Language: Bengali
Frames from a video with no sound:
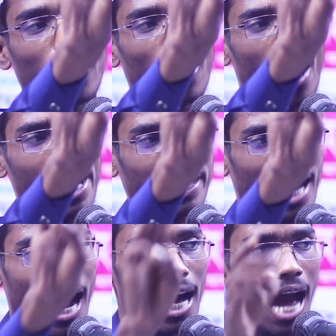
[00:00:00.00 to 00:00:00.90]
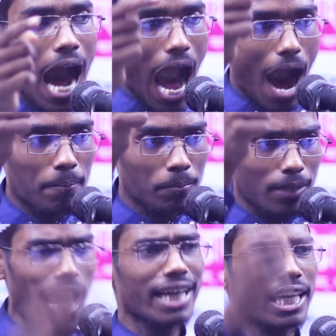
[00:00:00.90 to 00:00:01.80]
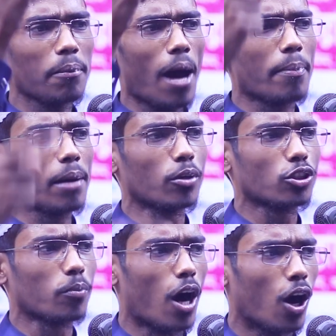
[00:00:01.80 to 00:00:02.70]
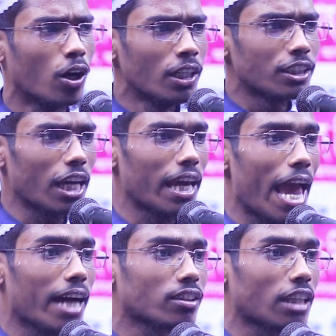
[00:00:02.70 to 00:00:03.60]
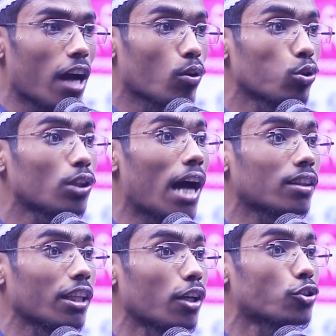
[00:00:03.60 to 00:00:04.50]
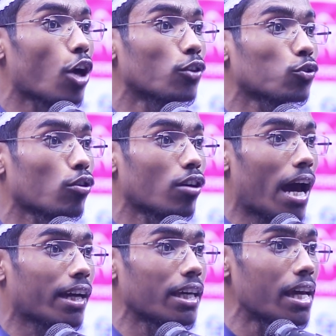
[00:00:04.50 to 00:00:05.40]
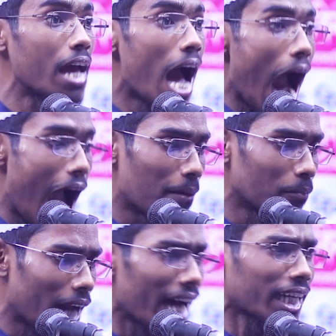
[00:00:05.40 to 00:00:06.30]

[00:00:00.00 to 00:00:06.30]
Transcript: ফলো হয় না আমরা কিভাবে বুঝব যে একটা ক্ষুধার্তের যন্ত্রণা কি আমরা